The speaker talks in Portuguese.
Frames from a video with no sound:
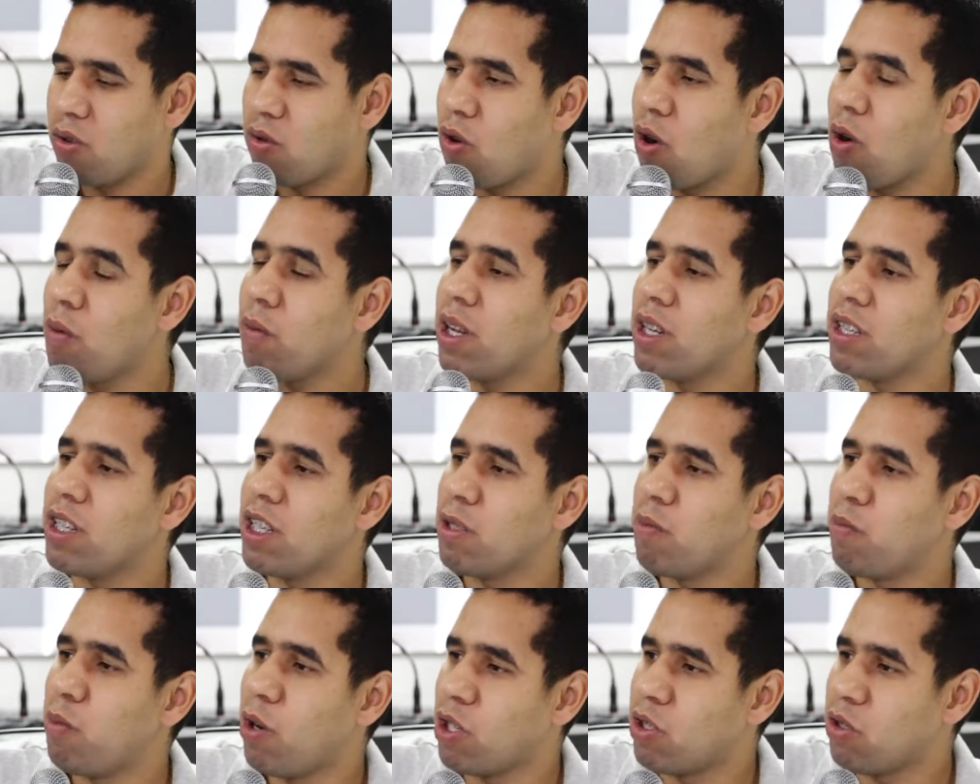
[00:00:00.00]
Como que a
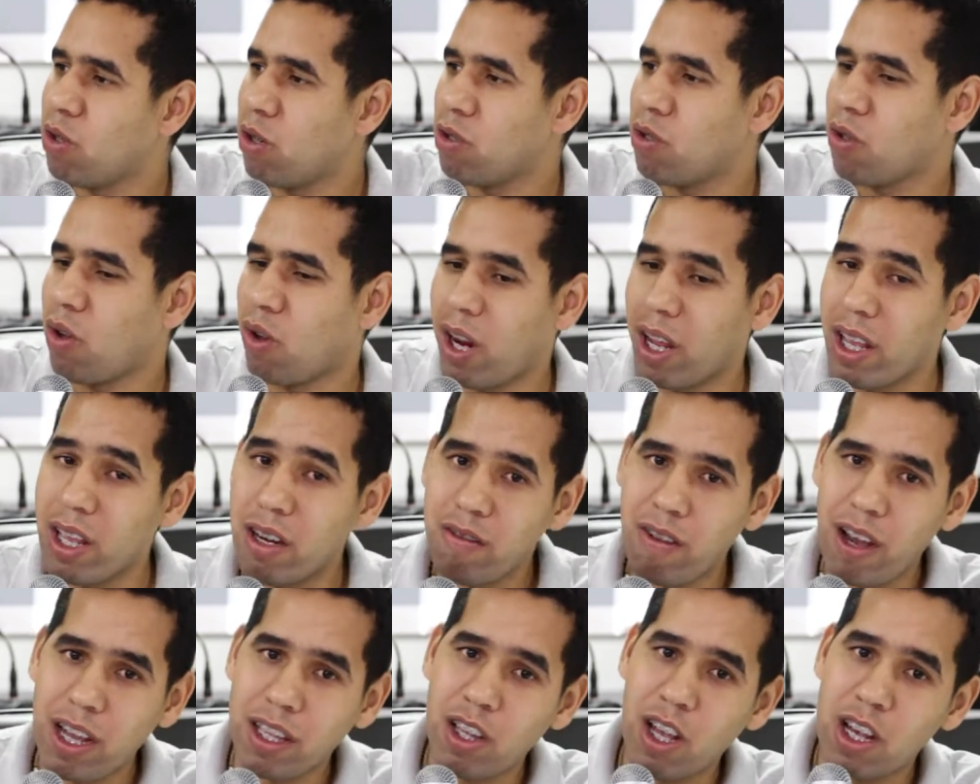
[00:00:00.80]
gente pode solucionar?
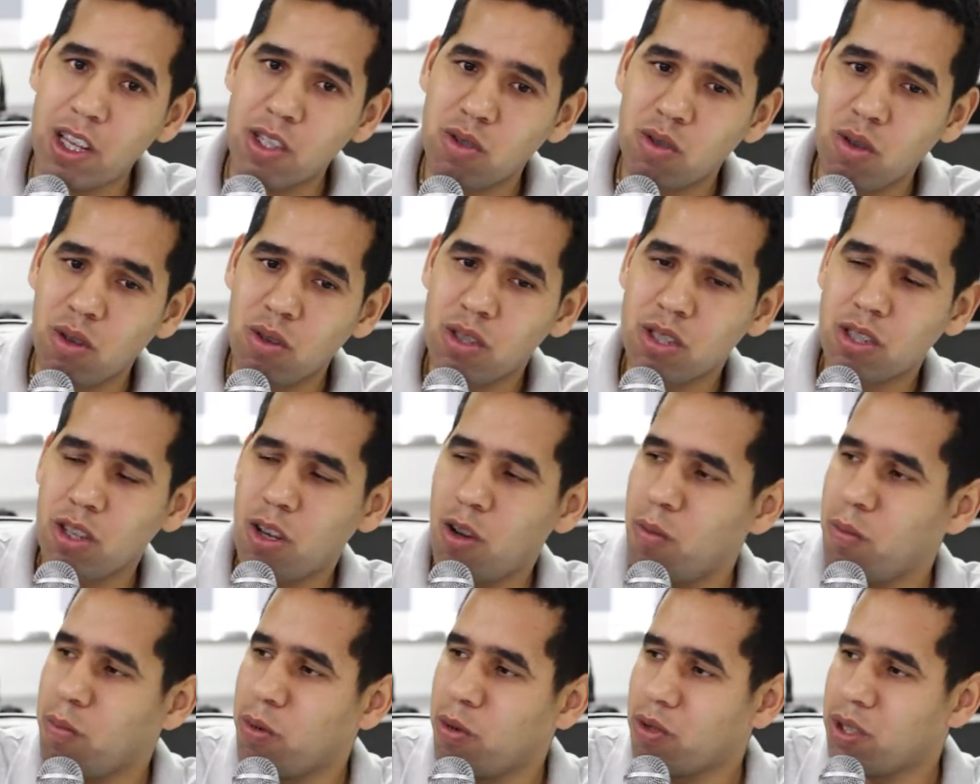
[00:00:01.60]
Ele vai dar uma
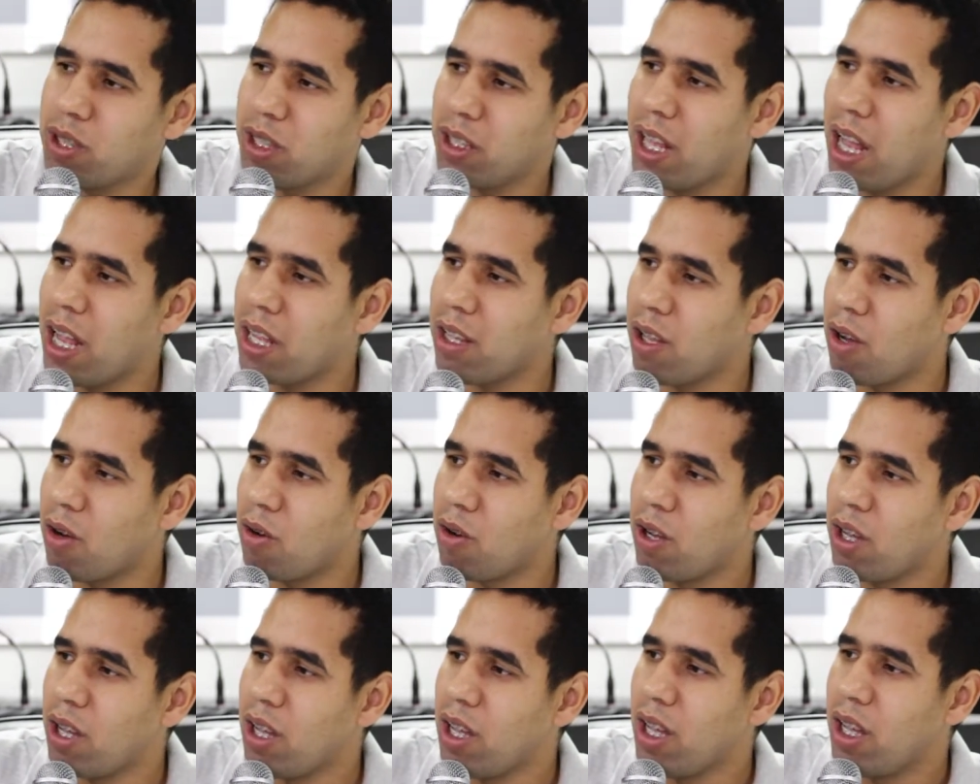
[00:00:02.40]
solução para o
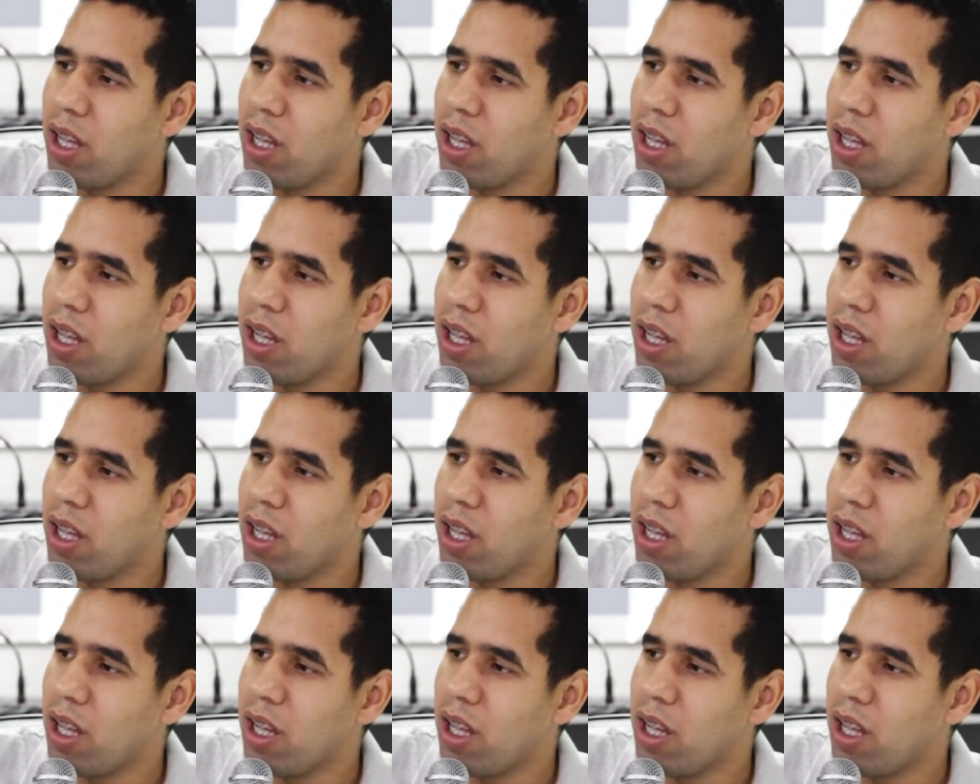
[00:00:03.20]
cidadão.